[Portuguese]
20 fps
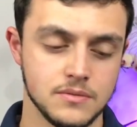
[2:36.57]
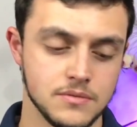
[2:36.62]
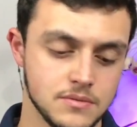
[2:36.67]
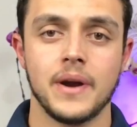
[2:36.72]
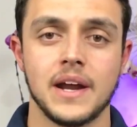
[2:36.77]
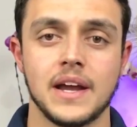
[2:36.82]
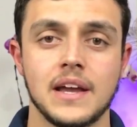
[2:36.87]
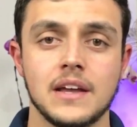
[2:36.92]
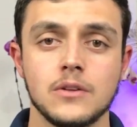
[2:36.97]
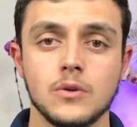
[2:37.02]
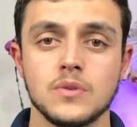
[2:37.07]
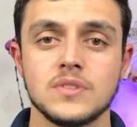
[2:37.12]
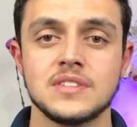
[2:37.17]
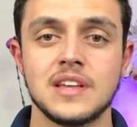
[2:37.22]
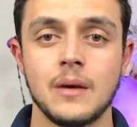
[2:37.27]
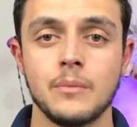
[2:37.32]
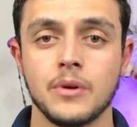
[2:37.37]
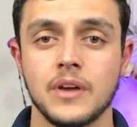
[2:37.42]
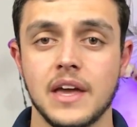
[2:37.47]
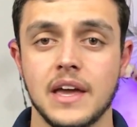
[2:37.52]
Para quem não
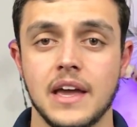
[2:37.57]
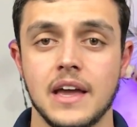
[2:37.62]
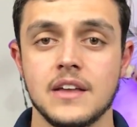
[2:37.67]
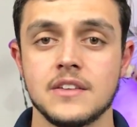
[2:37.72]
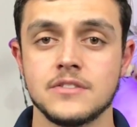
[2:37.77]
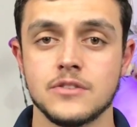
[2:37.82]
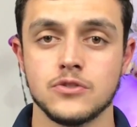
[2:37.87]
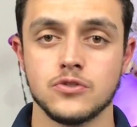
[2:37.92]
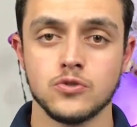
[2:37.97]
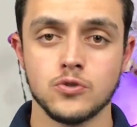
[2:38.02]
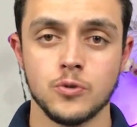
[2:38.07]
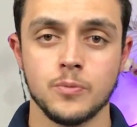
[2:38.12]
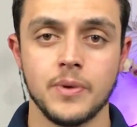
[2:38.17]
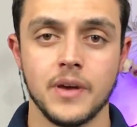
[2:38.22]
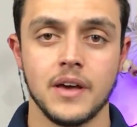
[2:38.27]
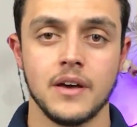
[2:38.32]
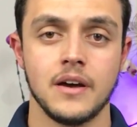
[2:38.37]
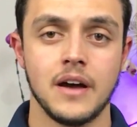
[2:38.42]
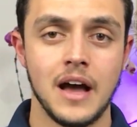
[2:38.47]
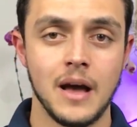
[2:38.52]
sabe o que é Easy
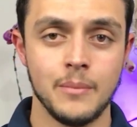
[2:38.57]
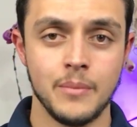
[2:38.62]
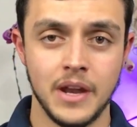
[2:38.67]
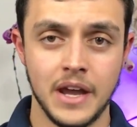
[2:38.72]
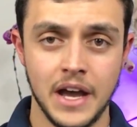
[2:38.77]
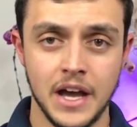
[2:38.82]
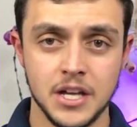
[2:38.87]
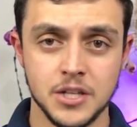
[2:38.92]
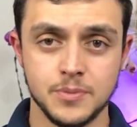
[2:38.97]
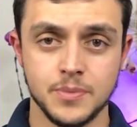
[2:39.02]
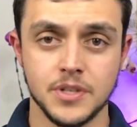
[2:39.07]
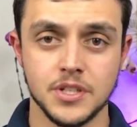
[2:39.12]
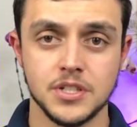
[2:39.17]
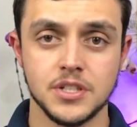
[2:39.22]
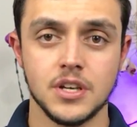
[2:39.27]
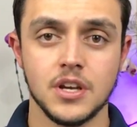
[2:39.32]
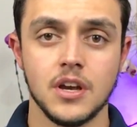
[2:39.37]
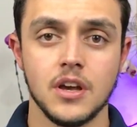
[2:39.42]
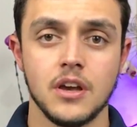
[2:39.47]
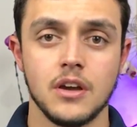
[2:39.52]
Super, abre
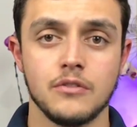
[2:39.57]
aspas,